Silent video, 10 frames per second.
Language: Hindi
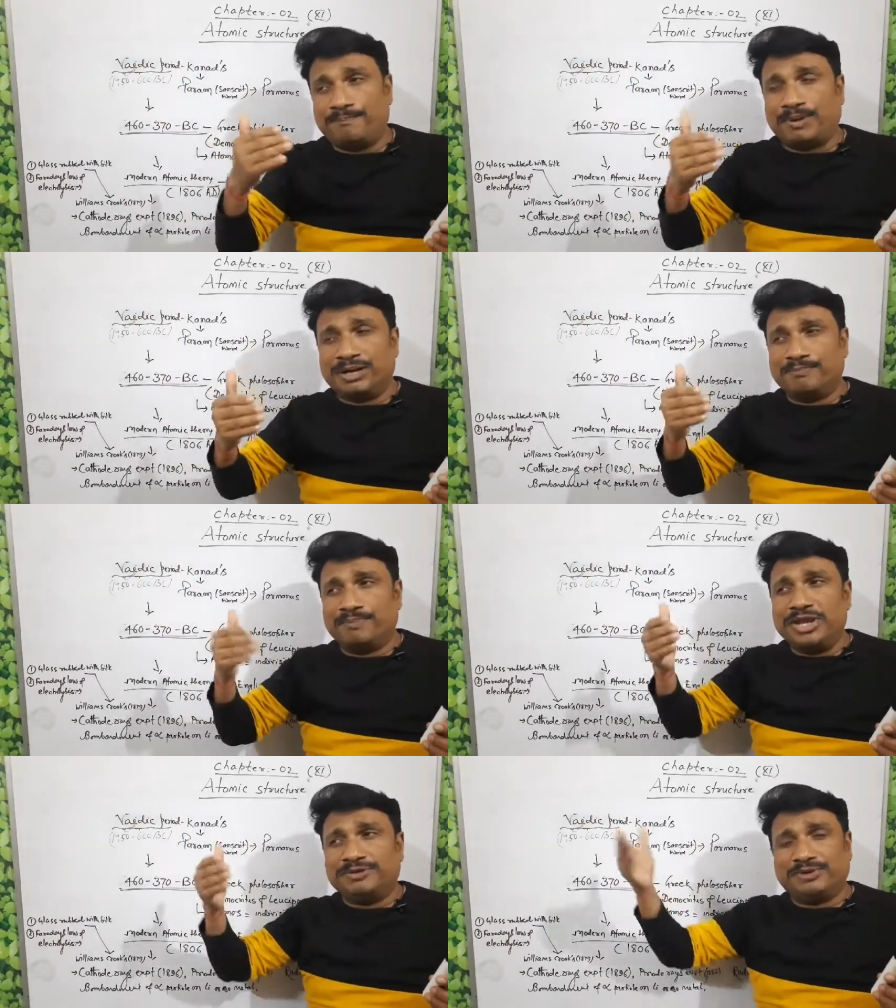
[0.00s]
परम
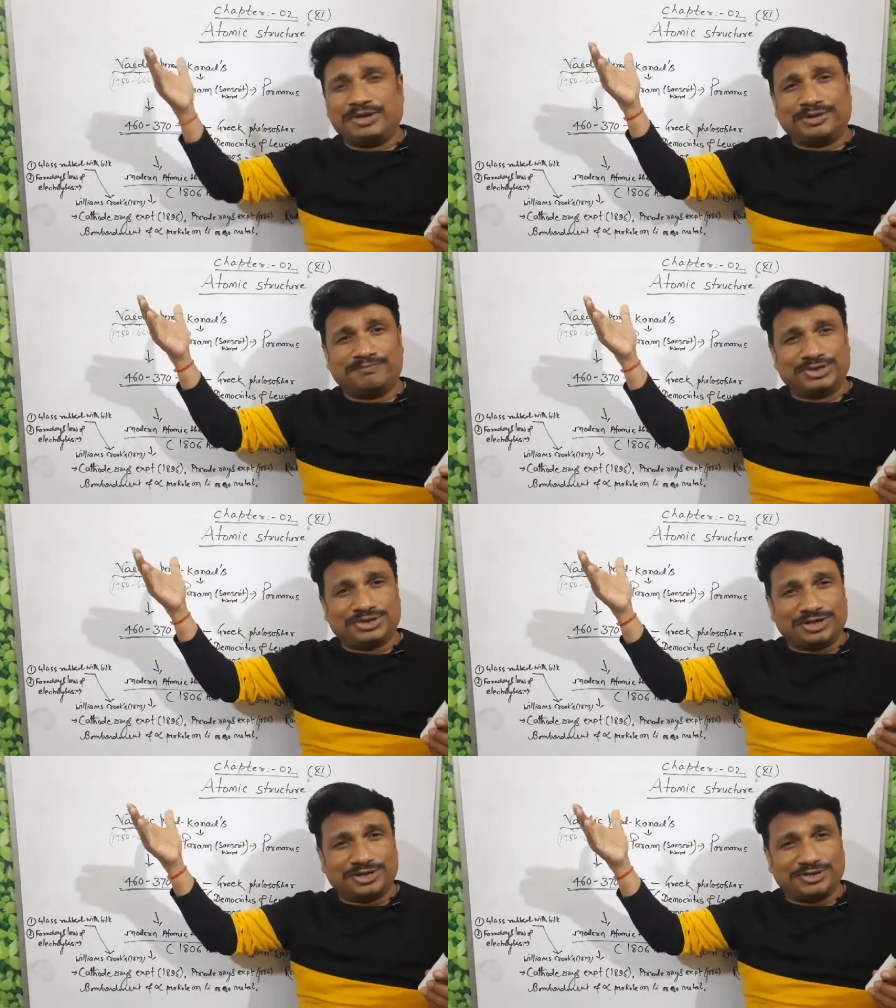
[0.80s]
वीर विक्रम
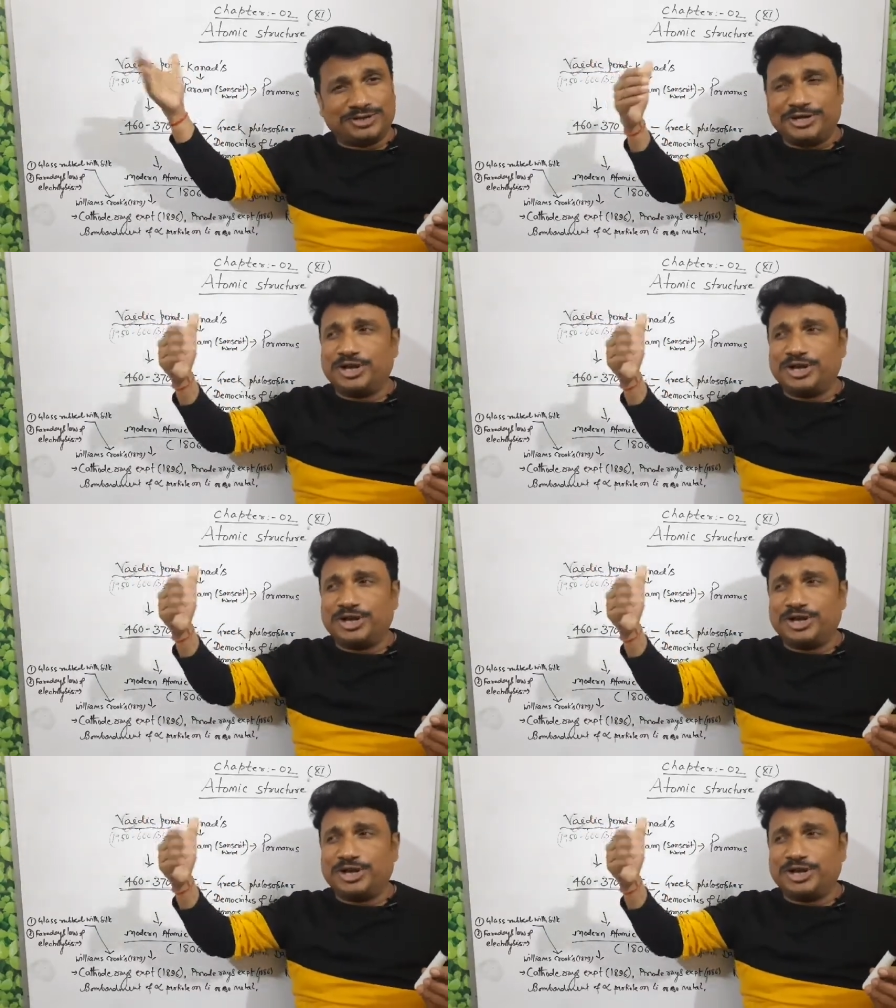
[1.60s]
बजरंगी यानी